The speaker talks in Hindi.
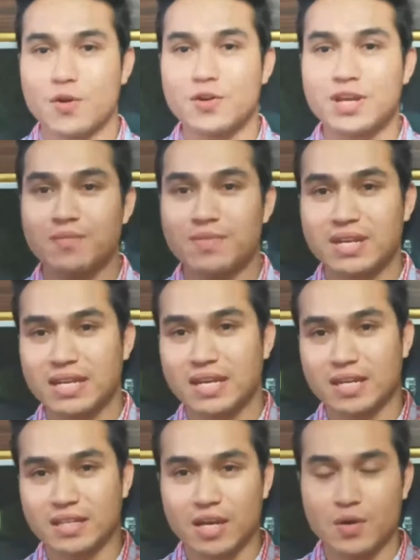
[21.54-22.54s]
और एक मैंने
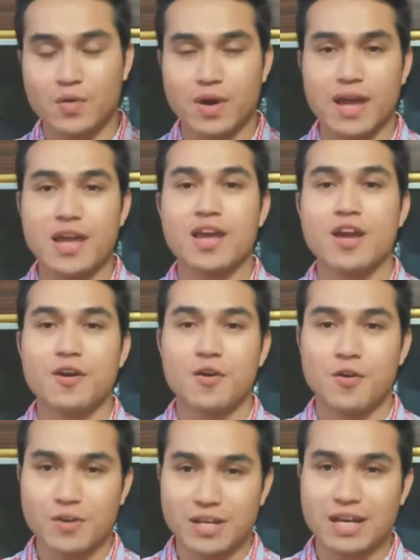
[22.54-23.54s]
खरीदा हुआ है
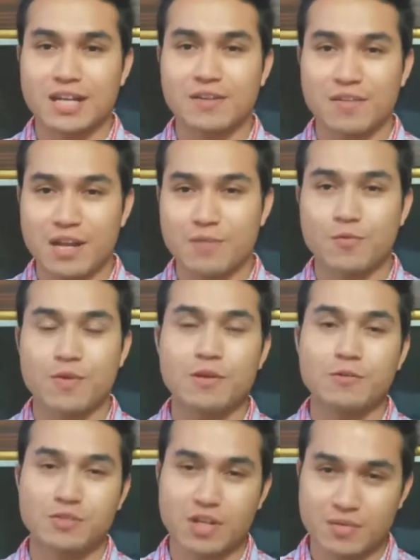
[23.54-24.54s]
और एक आने वाला मोबाइल
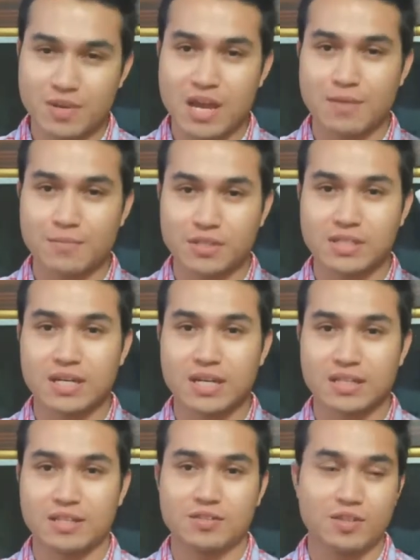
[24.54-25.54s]
उसका भी अनबॉक्सिंग कर
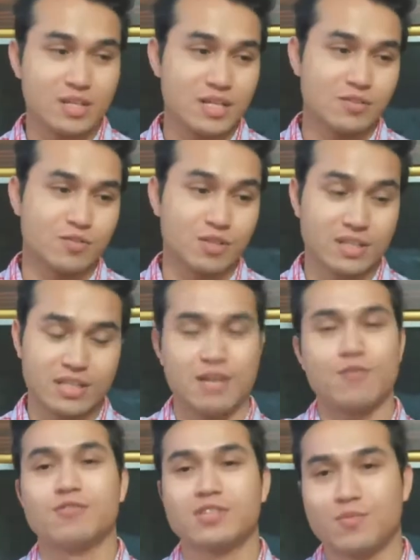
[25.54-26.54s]
देते हैं चलिए इसको देखते
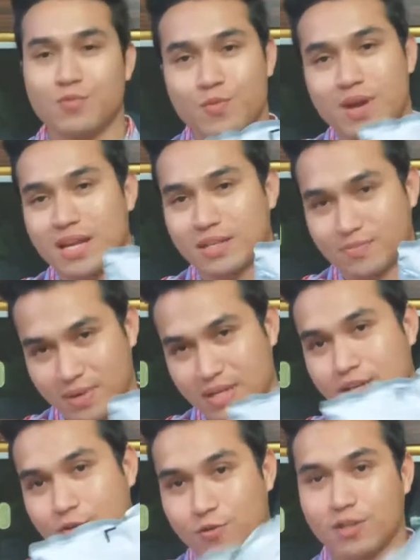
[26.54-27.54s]
हैं कौन सा मोबाइल है
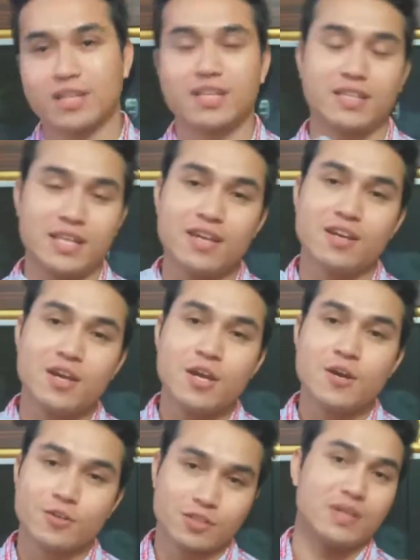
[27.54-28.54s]
पहले खोल के देखते हैं
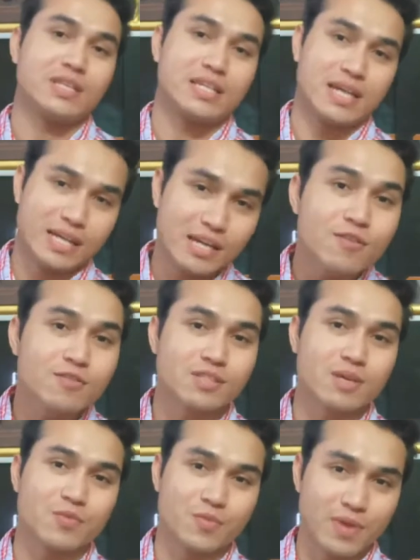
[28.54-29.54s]
उसका दिखाएंगे कौन
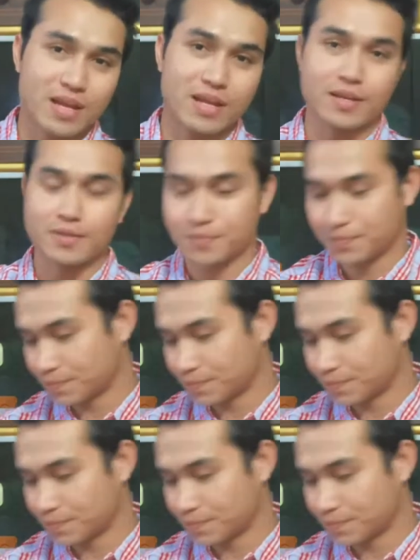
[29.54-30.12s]
सा मोबाइल है